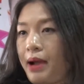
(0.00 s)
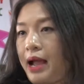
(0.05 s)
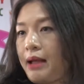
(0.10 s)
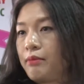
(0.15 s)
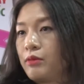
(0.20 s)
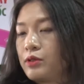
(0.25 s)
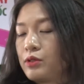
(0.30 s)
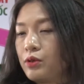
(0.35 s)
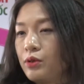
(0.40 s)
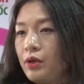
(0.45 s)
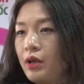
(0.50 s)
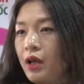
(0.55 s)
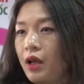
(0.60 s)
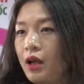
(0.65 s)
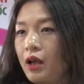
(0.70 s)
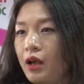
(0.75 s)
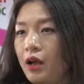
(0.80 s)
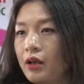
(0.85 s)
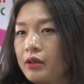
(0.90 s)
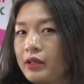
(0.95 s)
mại một chút
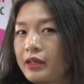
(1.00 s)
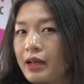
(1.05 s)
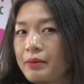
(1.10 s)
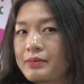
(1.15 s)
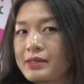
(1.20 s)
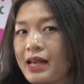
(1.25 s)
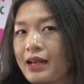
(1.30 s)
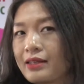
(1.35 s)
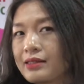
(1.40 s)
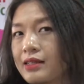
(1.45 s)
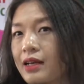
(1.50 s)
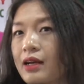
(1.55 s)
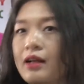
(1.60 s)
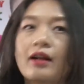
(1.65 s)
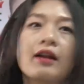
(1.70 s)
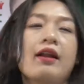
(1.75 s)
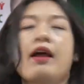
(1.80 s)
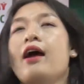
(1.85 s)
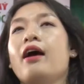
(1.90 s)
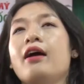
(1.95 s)
à, cảm giác
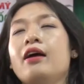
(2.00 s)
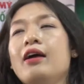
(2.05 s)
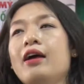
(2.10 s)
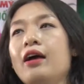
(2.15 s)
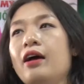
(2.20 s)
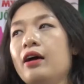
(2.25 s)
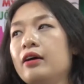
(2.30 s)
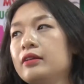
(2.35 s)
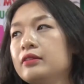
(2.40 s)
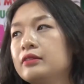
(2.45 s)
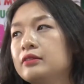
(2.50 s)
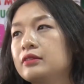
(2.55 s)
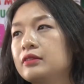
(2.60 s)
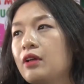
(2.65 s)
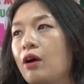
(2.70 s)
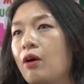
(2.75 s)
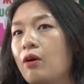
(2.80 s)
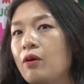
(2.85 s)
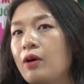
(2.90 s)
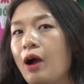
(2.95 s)
rằng là à,
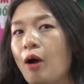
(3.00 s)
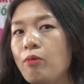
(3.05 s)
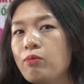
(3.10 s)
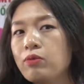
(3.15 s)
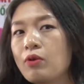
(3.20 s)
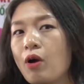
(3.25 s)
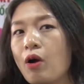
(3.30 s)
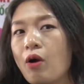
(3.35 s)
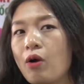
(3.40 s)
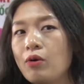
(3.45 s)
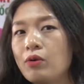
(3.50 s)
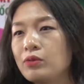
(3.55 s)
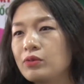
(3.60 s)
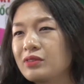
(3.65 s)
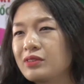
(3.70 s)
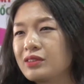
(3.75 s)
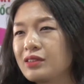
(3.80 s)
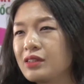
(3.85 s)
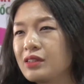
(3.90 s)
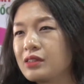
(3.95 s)
nó không có
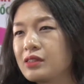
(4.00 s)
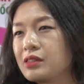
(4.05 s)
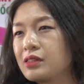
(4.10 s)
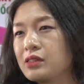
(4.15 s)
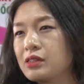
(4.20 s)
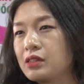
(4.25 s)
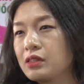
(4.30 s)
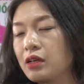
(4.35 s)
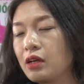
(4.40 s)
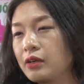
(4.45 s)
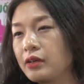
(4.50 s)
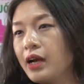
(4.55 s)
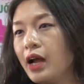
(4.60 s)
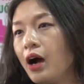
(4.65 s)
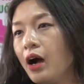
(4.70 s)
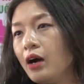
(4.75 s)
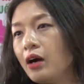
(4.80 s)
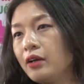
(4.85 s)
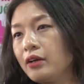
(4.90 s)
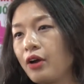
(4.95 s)
cứng
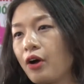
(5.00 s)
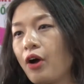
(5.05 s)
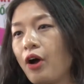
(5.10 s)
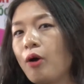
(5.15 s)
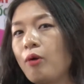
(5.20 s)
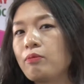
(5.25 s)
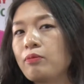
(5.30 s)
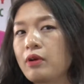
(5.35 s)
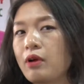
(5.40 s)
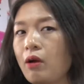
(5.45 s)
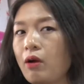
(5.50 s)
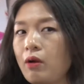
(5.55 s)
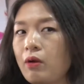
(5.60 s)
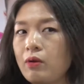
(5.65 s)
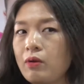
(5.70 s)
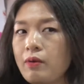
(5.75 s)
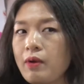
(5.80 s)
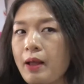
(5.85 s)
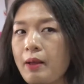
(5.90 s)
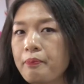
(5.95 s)
đơ nó không có
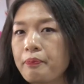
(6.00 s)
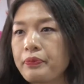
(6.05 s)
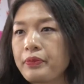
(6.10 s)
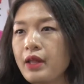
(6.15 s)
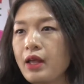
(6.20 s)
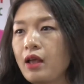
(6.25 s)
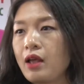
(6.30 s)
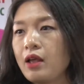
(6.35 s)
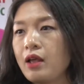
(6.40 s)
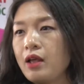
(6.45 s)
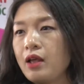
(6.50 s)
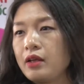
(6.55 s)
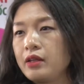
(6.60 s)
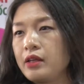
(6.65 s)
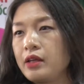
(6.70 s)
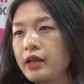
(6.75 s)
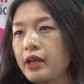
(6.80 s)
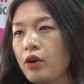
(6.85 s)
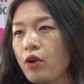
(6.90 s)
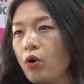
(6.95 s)
um, à,
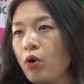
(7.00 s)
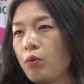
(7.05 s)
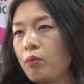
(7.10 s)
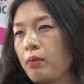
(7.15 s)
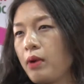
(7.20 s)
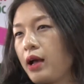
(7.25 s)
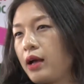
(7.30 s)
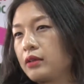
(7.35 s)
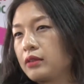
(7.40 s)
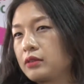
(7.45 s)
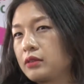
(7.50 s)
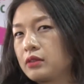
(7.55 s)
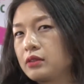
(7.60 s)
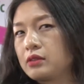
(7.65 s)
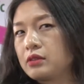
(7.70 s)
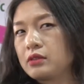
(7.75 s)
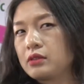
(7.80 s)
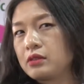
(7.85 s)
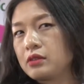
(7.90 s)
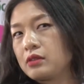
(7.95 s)
những cái độ mà
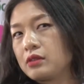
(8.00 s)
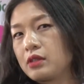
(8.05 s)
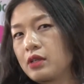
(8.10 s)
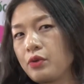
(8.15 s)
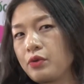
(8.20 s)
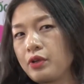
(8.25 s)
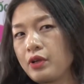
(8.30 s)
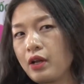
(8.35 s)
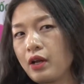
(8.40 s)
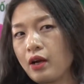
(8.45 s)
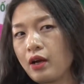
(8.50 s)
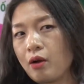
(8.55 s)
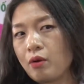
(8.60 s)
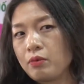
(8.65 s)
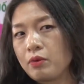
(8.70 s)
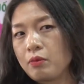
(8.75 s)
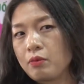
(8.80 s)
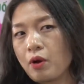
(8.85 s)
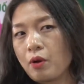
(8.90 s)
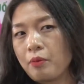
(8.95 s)
ừ, kiểu như là không
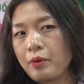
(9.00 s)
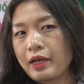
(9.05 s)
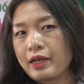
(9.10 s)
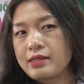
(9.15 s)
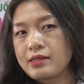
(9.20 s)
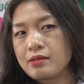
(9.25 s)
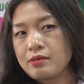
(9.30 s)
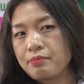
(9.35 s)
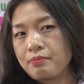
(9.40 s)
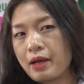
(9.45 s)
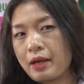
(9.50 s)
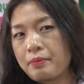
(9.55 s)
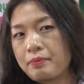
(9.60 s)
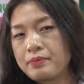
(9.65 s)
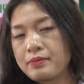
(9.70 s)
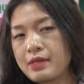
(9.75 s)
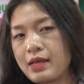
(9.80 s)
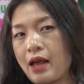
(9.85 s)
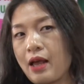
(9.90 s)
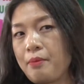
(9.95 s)
không có một cái sự
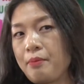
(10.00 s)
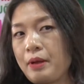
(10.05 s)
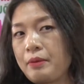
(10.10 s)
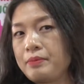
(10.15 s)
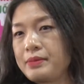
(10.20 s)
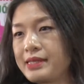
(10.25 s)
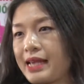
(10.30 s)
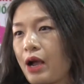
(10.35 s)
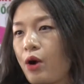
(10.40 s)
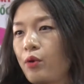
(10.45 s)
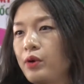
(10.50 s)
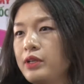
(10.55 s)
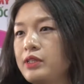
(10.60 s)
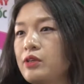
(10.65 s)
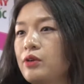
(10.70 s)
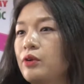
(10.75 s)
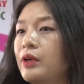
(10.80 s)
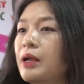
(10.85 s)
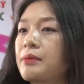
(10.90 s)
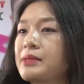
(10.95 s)
mềm già mềm dẻo để
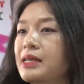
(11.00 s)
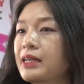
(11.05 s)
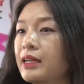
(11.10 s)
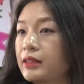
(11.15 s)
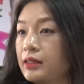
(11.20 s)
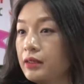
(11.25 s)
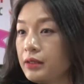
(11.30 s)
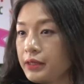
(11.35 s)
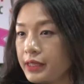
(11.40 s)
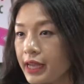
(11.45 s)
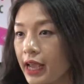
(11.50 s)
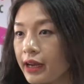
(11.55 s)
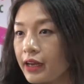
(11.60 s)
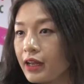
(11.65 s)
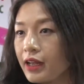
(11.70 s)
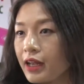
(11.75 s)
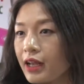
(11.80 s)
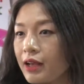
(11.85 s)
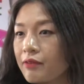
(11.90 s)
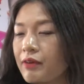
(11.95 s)
cho nó cảm giác là tự nhiên
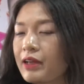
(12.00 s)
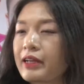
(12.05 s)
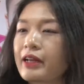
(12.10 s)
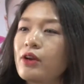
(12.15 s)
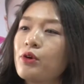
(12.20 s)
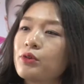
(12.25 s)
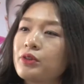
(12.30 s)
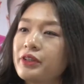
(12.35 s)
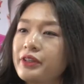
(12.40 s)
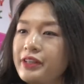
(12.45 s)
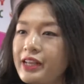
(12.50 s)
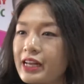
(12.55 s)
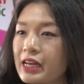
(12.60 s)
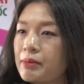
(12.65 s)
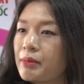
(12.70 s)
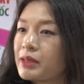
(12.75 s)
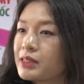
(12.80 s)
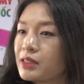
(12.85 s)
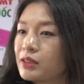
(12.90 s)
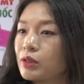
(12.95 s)
và cái độ tự nhiên thì
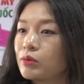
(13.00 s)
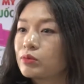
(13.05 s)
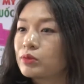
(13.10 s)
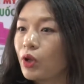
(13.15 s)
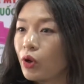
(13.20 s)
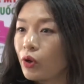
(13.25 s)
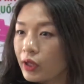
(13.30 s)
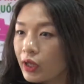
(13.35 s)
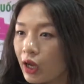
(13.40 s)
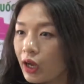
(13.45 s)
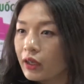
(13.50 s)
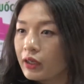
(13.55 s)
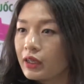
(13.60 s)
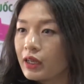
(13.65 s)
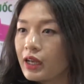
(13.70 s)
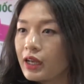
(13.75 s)
bao giờ nó cũng tốt hơn